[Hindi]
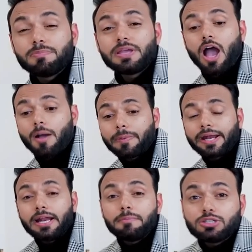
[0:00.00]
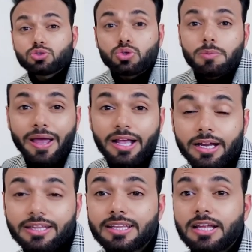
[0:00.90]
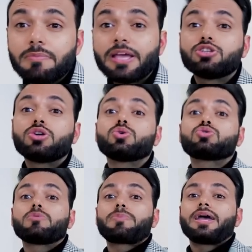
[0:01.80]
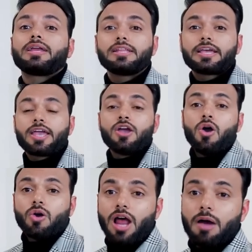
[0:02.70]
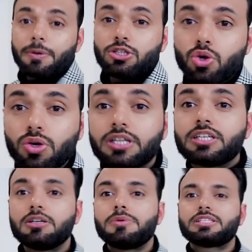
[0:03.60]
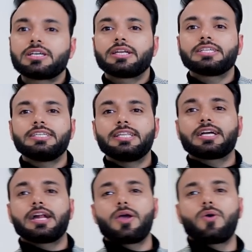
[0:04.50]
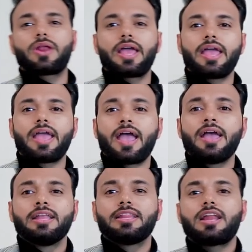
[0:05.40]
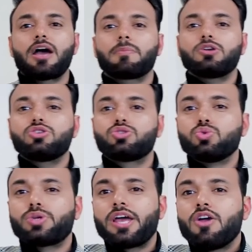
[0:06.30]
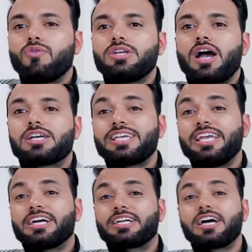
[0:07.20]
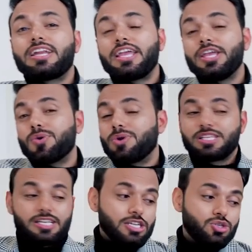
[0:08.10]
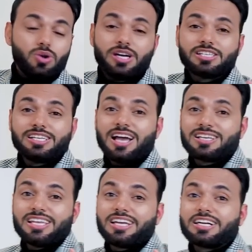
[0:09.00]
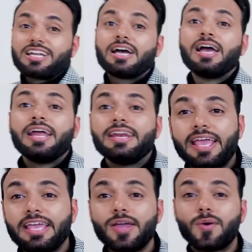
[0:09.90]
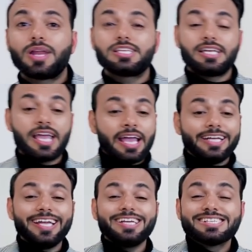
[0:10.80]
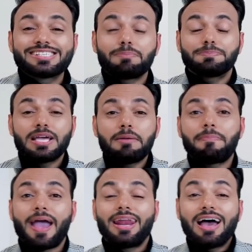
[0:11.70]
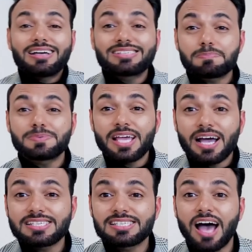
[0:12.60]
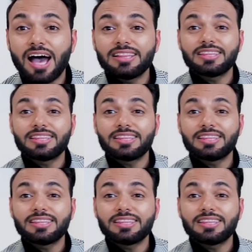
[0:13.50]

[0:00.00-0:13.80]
जब भी आप रेडीमेड सूट बाय करते हैं देन मेक श्योर कि उसको पहन के देखें और आपके शोल्डर से जब ऐसे करके सीधे खड़े हो रहे हैं देन आपका जो सूट है वो यहाँ से इकट्ठा नहीं होना चाहिए शोल्डर से यहाँ से इकट्ठा नहीं होना चाहिए ये सबसे पहला सबसे आसान